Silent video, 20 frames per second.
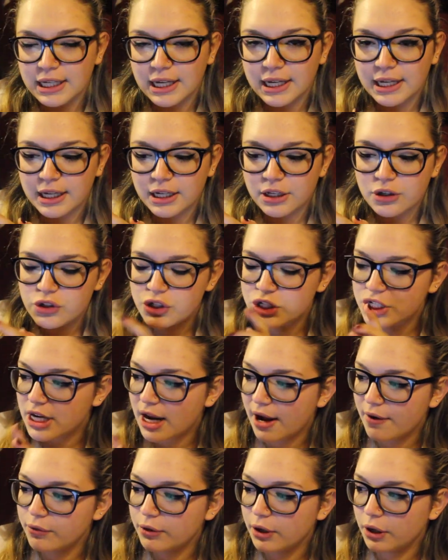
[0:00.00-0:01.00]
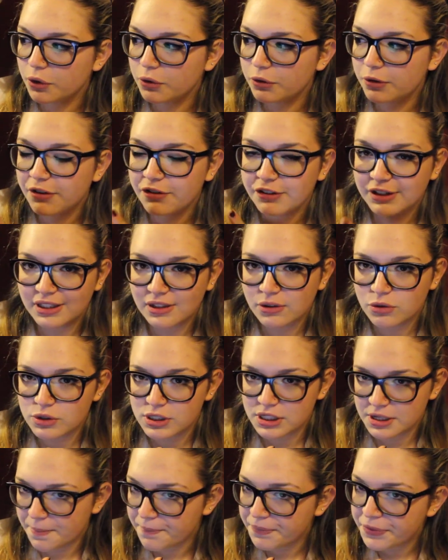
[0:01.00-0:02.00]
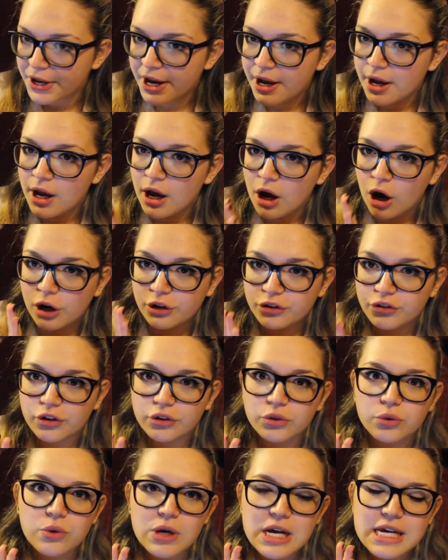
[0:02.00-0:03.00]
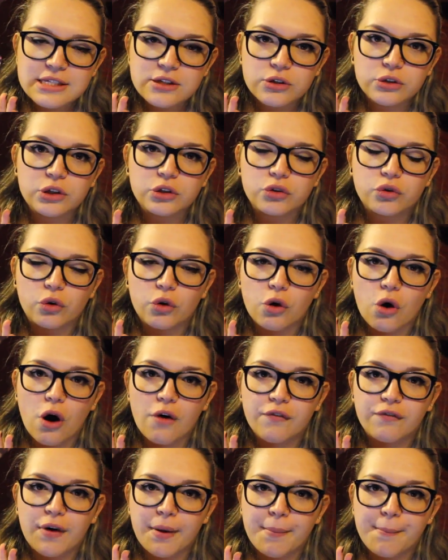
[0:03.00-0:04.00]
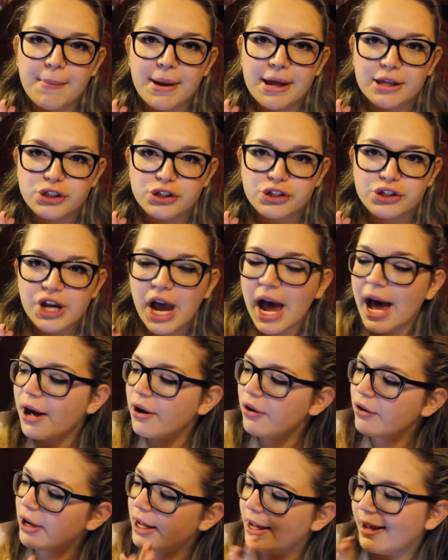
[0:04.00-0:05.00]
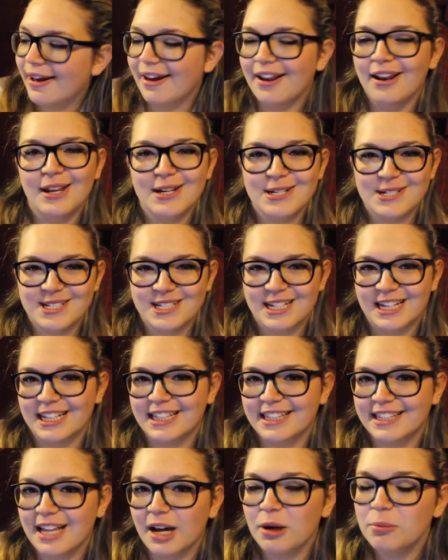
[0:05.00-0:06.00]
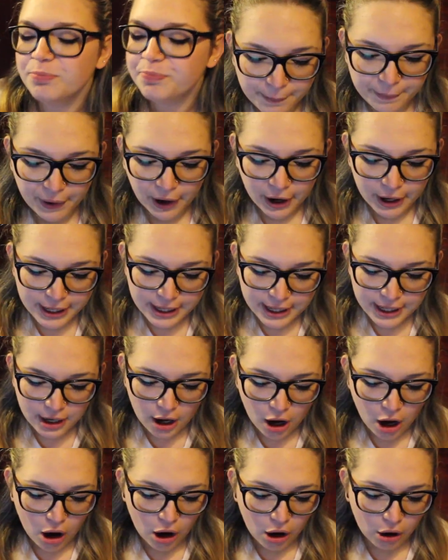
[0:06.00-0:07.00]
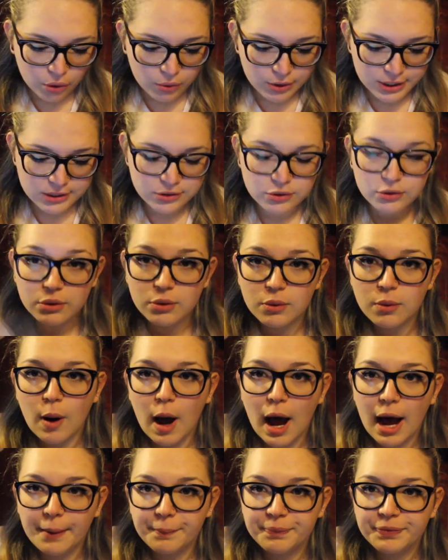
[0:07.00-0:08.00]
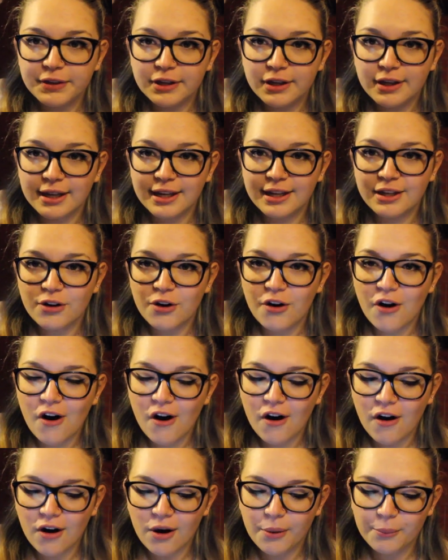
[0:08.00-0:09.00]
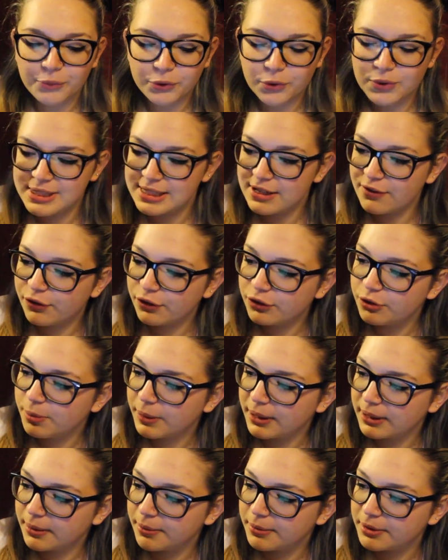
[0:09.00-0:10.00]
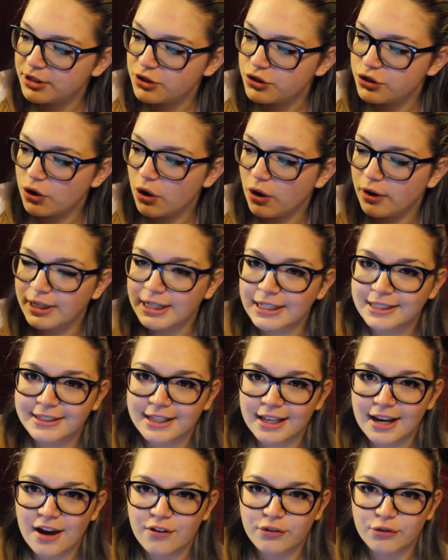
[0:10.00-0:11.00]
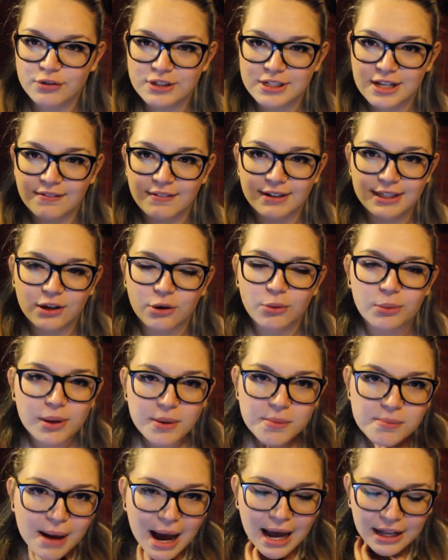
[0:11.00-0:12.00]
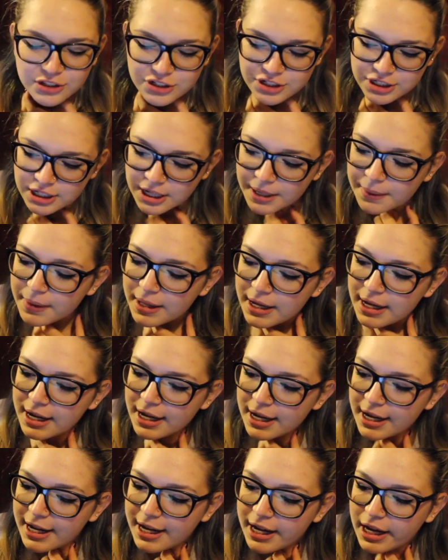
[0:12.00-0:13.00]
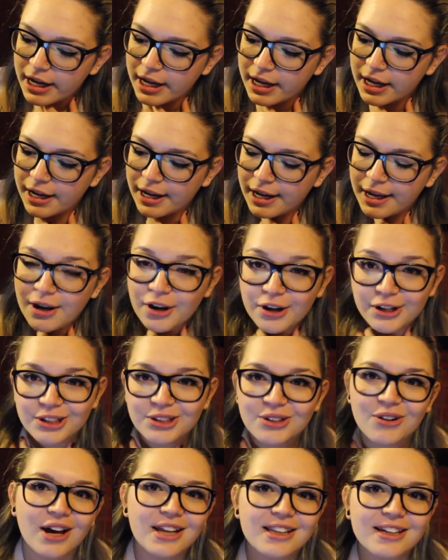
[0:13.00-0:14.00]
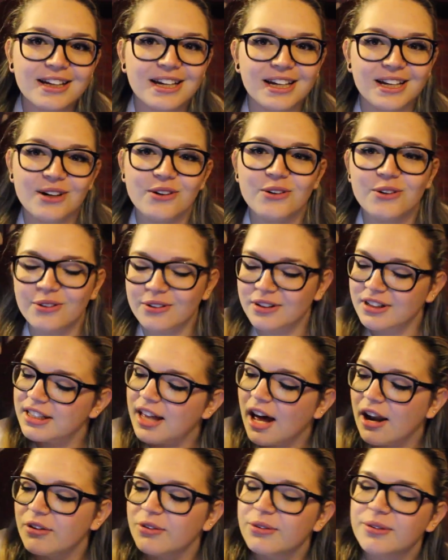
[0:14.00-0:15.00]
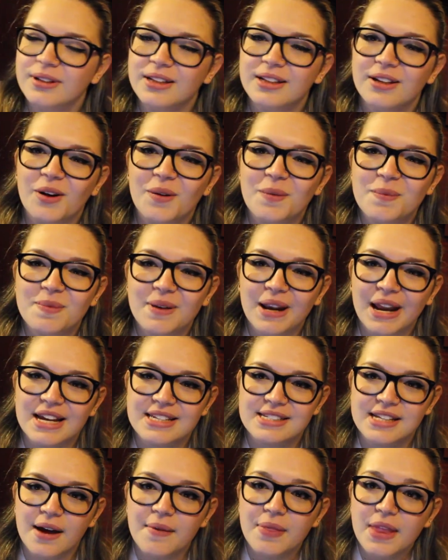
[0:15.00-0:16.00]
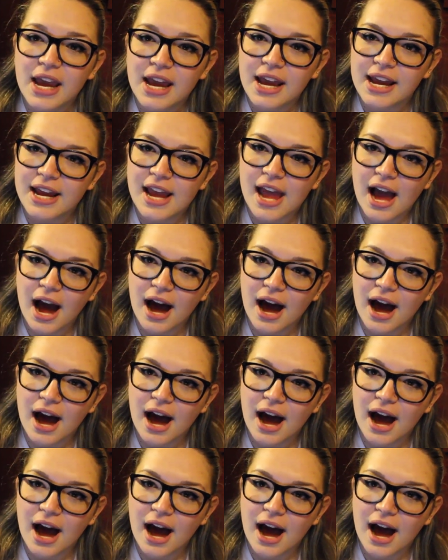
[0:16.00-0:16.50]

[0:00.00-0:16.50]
che io cercavo una cover fatta così ho trovato questo, ho detto no vabbè ciao e l'ho scelta. Poi ho questo qua che io ho, mm, questa foto praticamente ce l'ho nel telefono salvata come immagine e, e l'ho ritrovata anche nel loro catalogo quindi l'ho presa e